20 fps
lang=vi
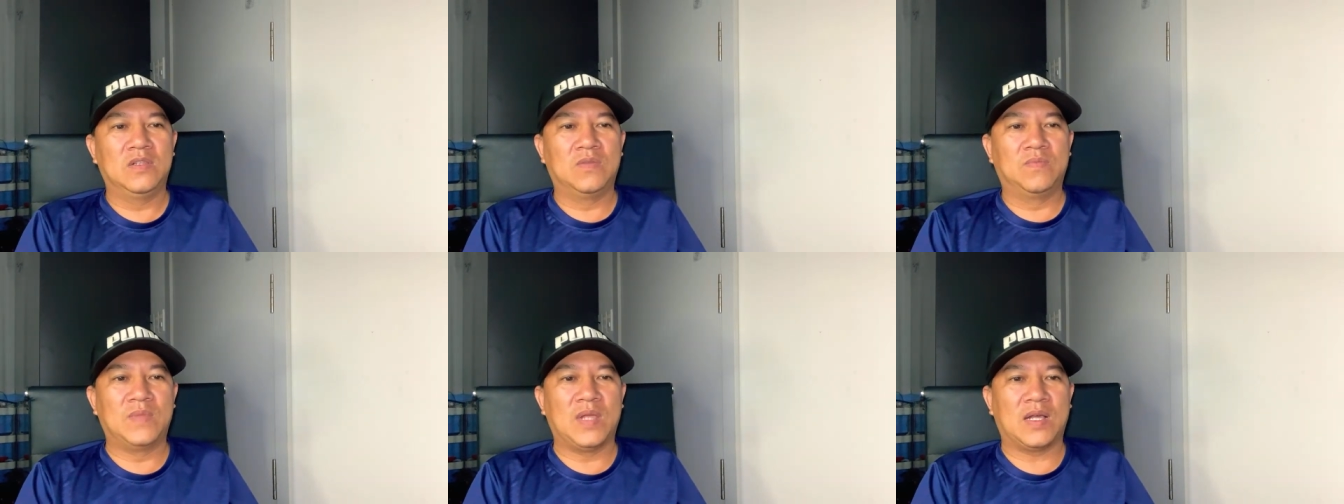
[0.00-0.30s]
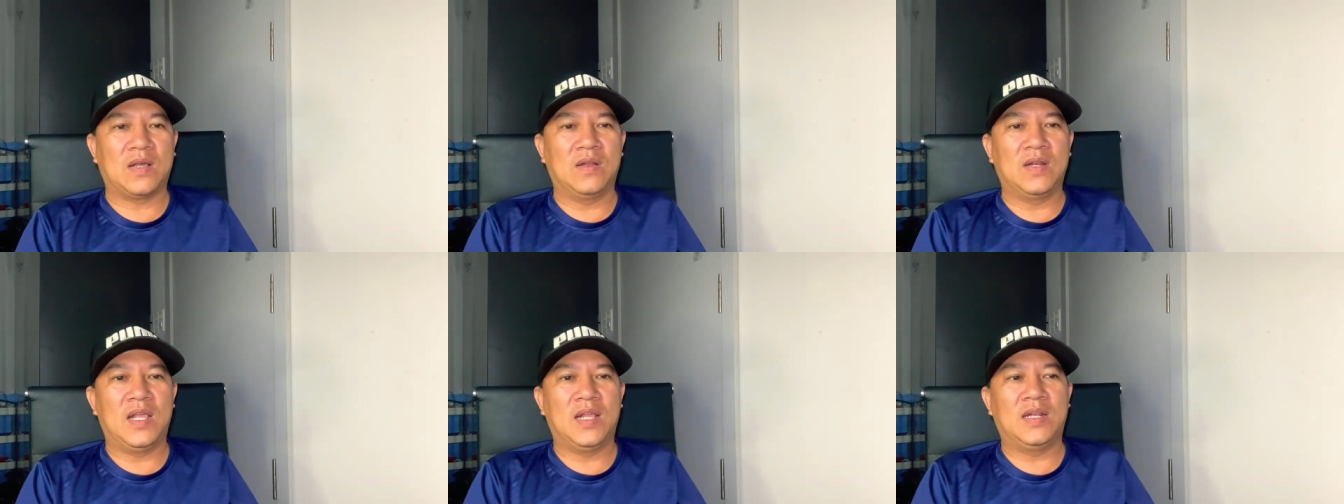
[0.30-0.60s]
chúng
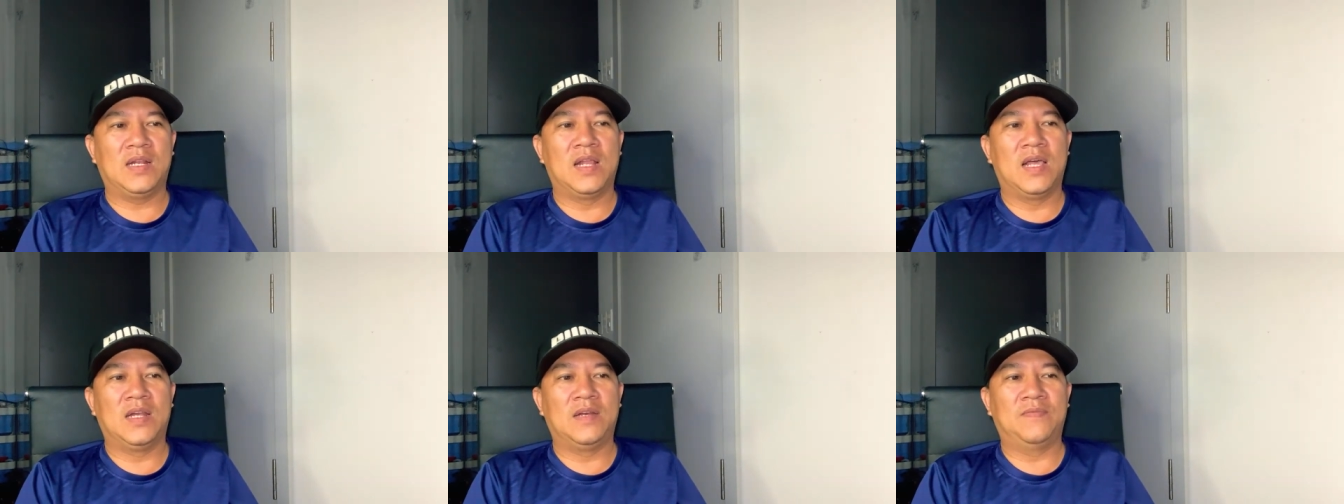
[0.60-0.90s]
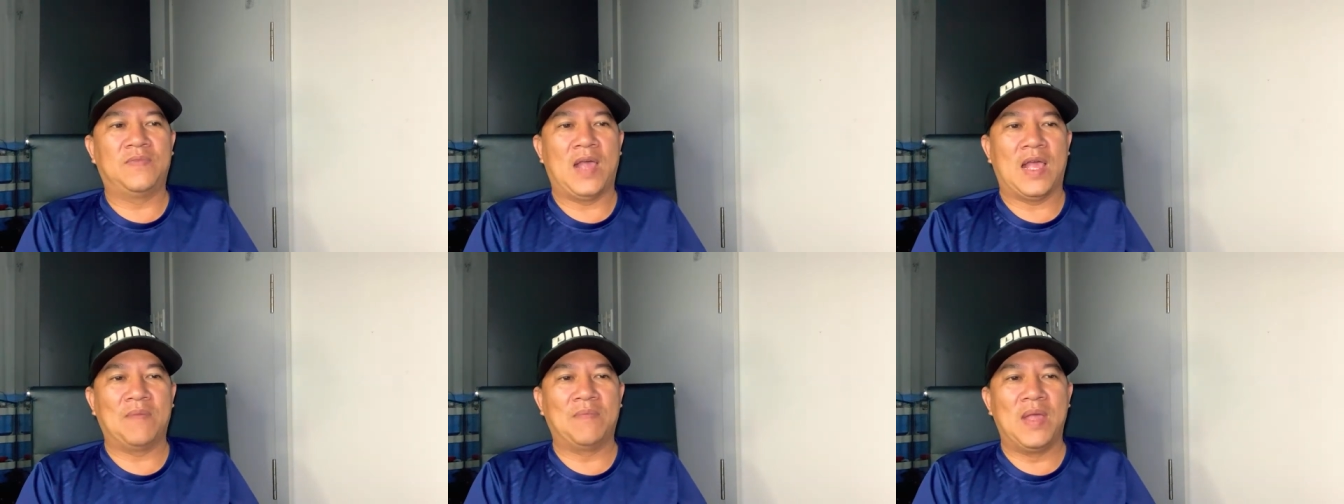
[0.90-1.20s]
ta có thể
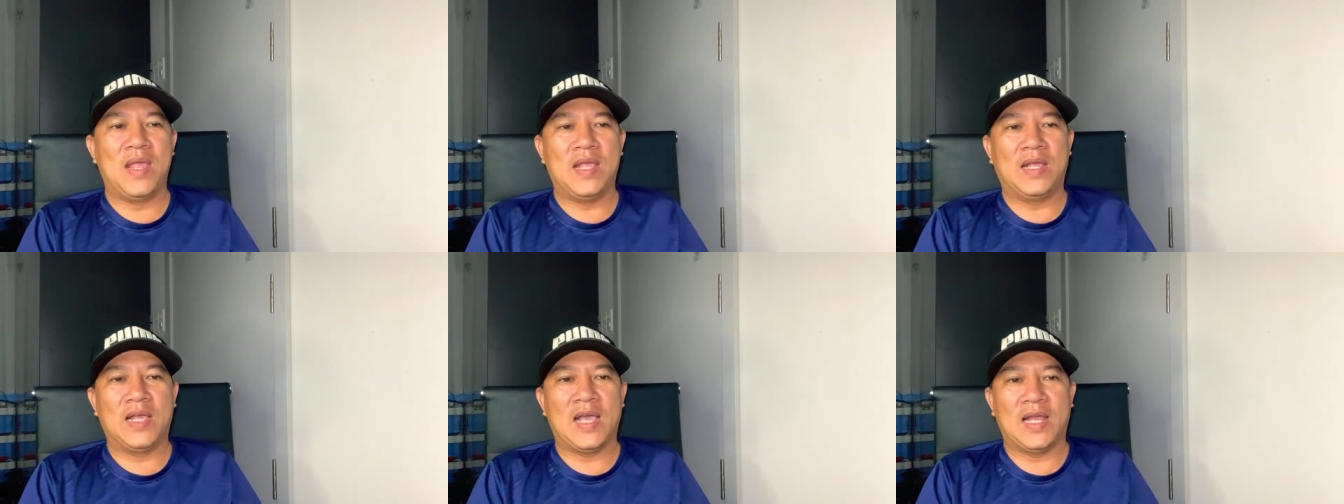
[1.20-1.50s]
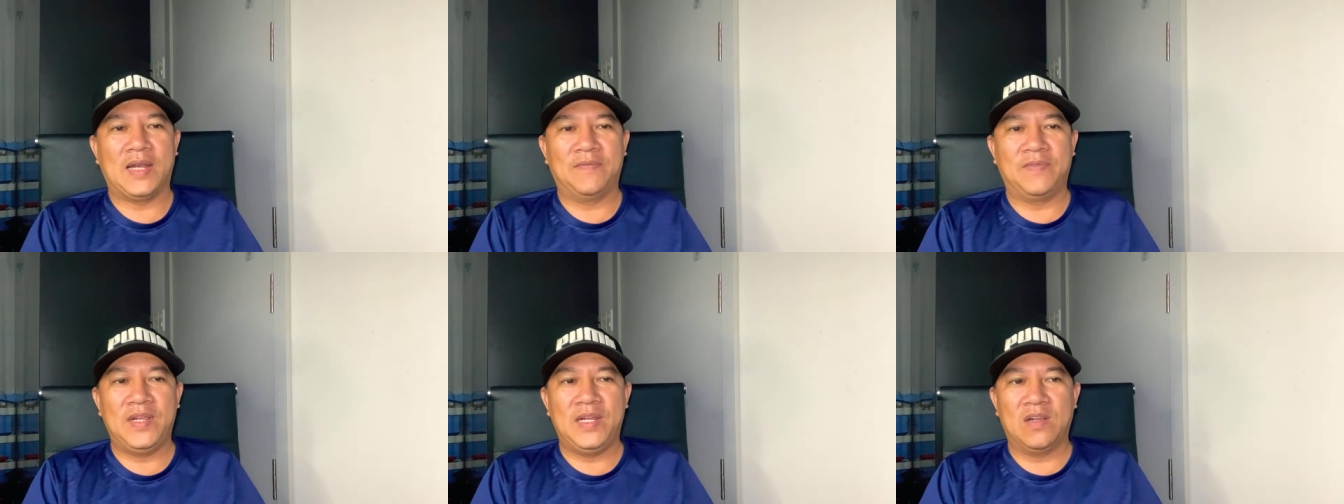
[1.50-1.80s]
lên phản biện cái
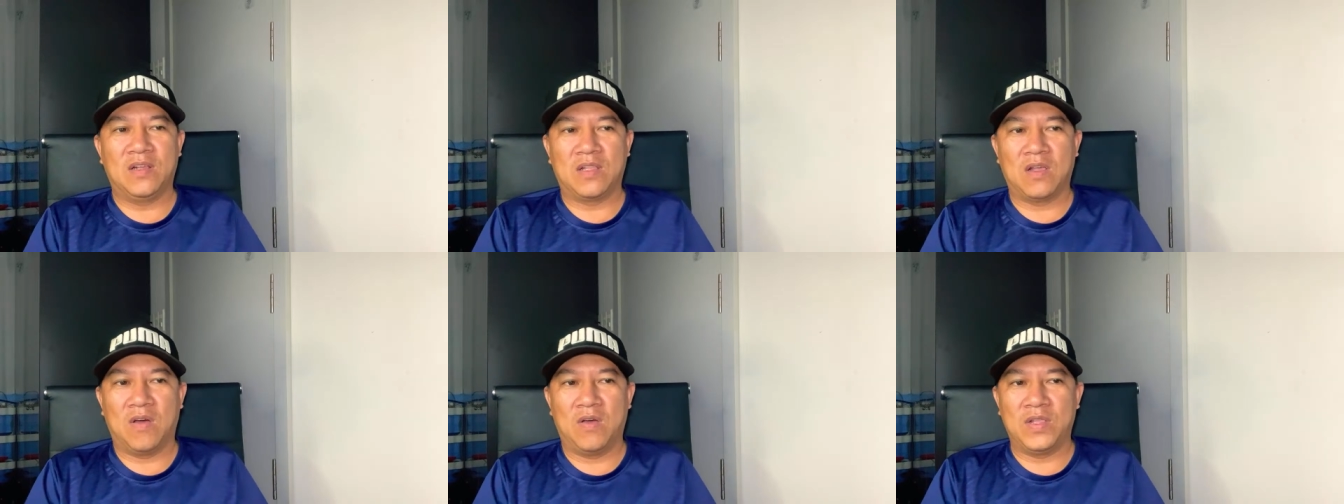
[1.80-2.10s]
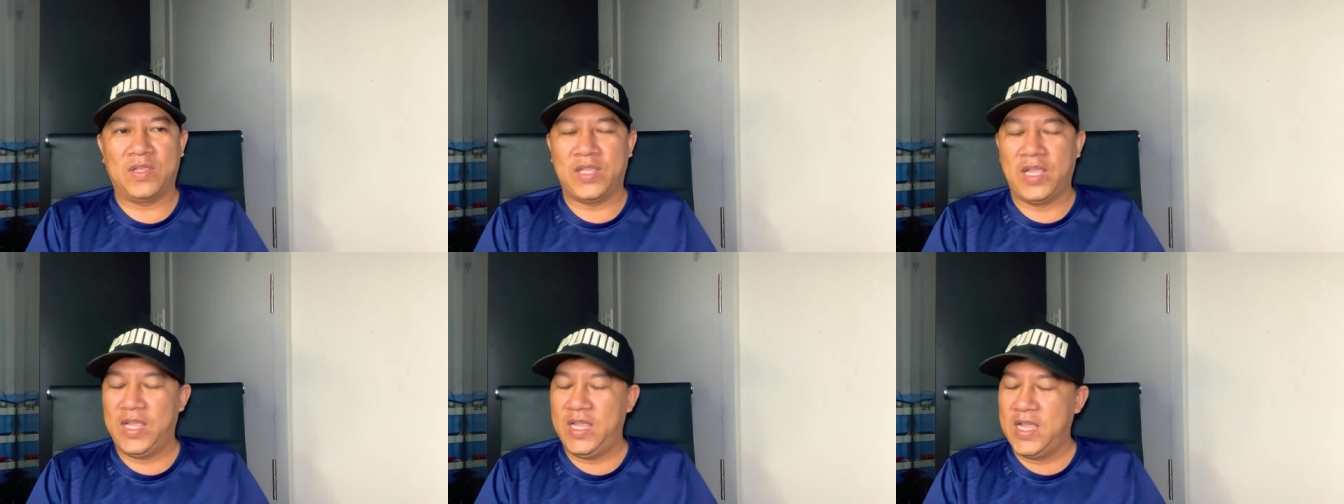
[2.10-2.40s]
hành vi đó
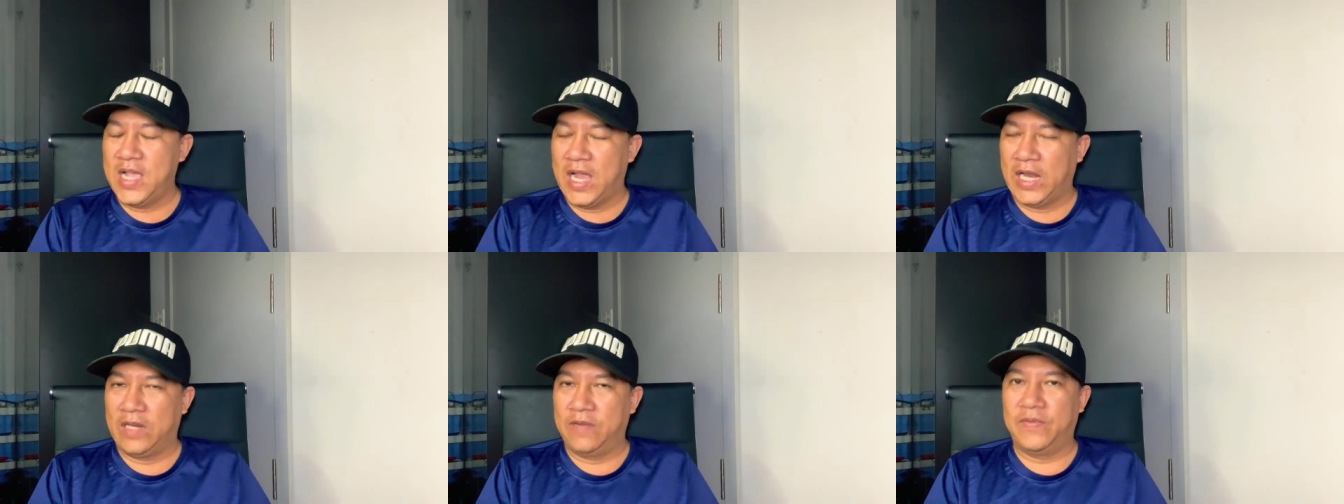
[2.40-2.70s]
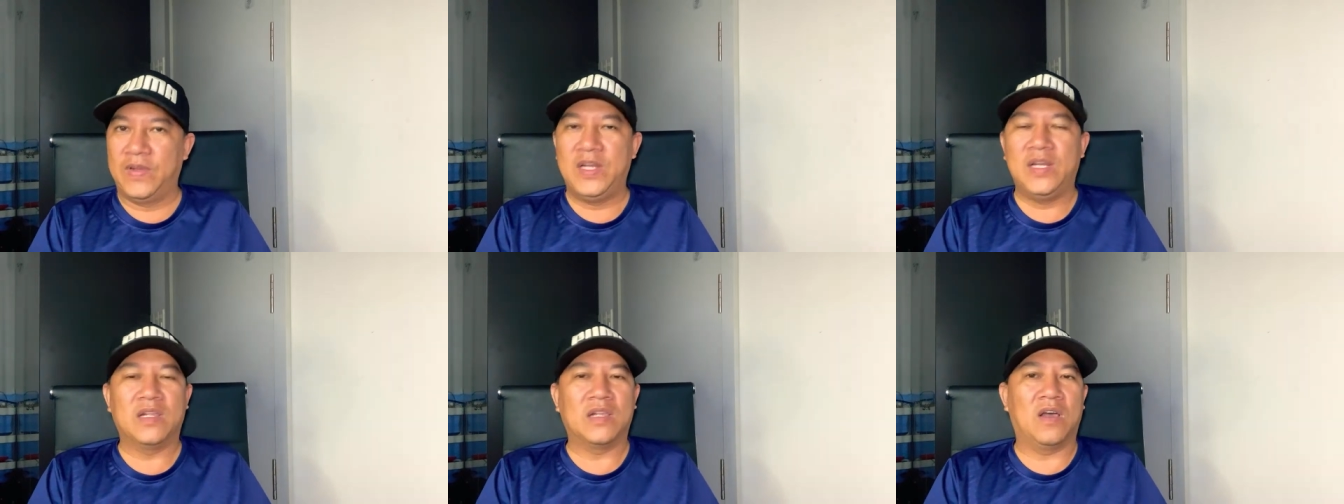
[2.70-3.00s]
thôi chỉ
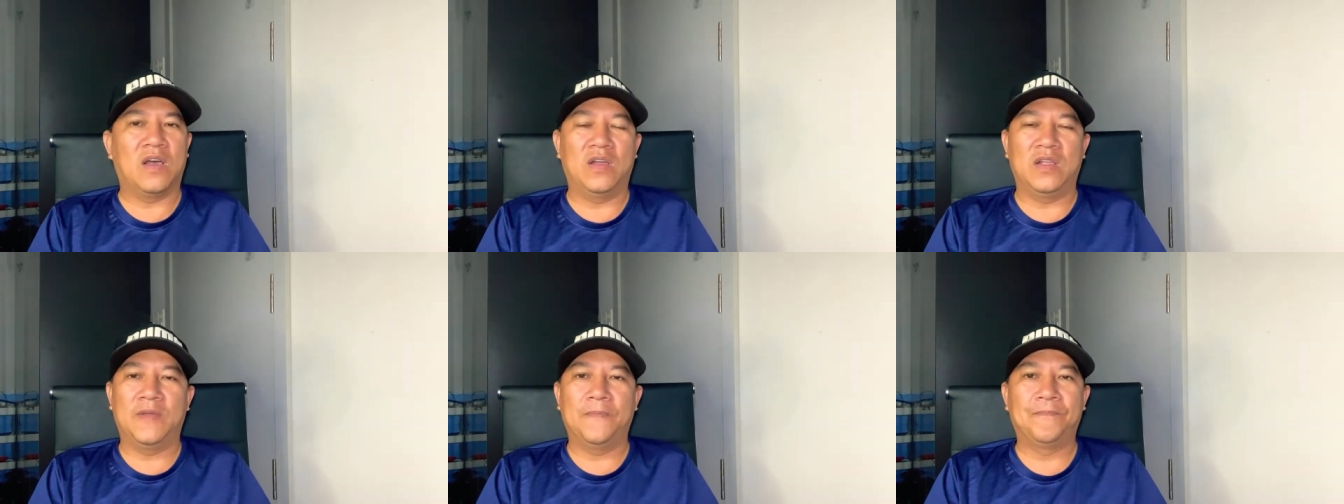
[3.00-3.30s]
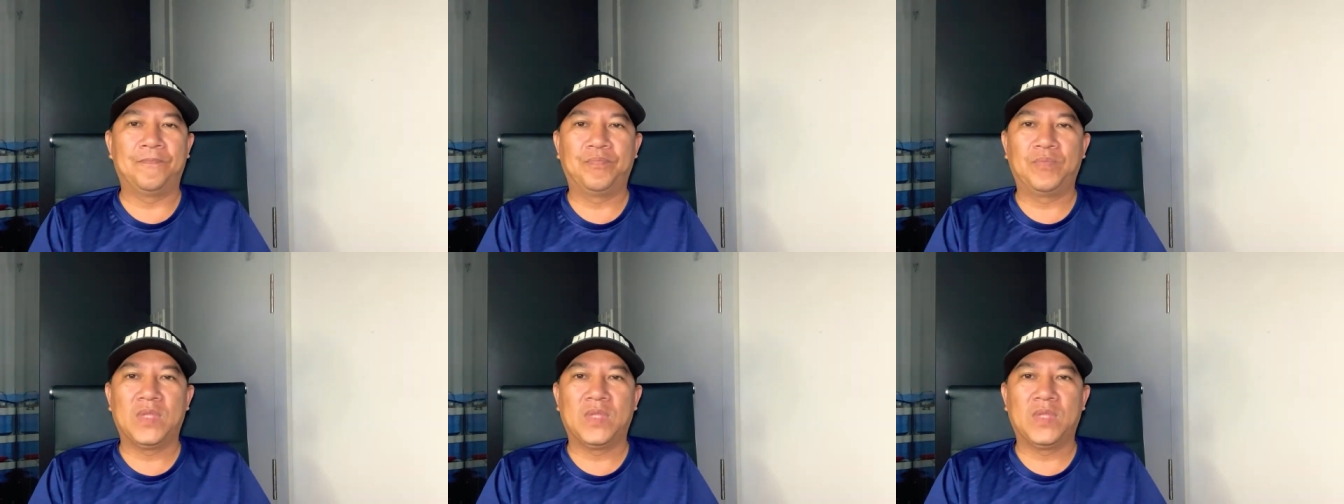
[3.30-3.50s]
hành vi đó thôi